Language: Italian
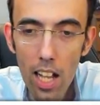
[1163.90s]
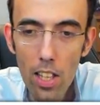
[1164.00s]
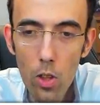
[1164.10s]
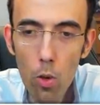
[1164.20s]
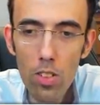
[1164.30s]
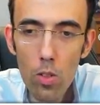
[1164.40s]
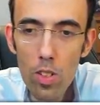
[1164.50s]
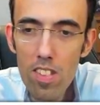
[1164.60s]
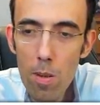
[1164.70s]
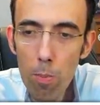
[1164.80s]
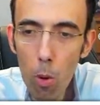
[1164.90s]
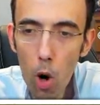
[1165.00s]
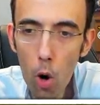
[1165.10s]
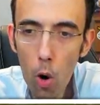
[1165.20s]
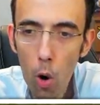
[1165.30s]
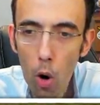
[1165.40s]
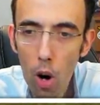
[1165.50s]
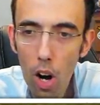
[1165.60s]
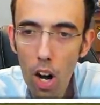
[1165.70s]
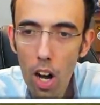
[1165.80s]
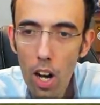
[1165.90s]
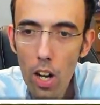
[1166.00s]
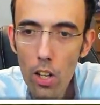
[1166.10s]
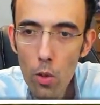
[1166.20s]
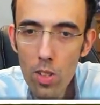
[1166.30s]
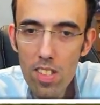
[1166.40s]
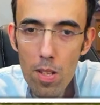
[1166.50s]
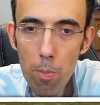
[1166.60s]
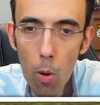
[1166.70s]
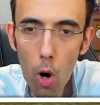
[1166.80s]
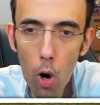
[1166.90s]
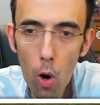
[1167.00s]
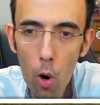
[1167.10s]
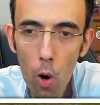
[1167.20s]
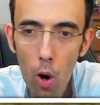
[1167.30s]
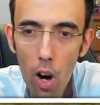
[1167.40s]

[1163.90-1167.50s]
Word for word: Non, non si può! Non si può!